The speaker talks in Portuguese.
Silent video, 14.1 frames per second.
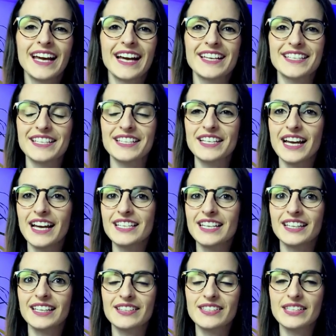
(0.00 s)
A gente acha
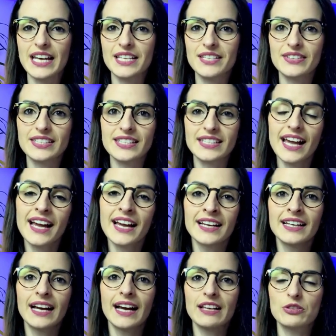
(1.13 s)
que às vezes assim, ah,
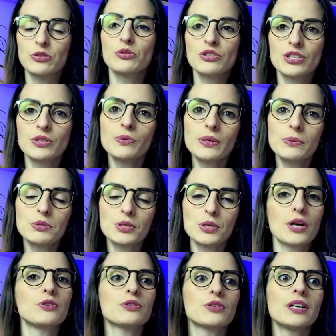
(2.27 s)
surgiu o um
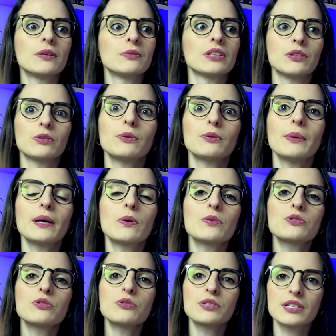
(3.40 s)
episódio. Não, tem uma
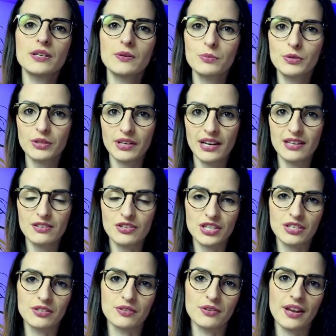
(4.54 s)
construção por trás
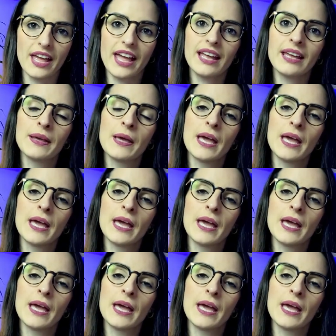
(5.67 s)
disso, né?